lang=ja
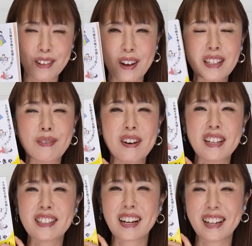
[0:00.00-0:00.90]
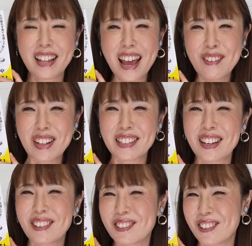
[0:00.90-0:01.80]
の発売ですからね皆さん
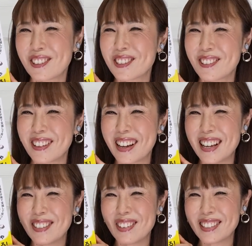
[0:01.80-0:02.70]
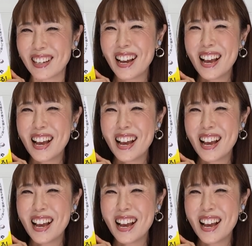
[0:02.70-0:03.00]
にどうぞよろしくお願いしますで、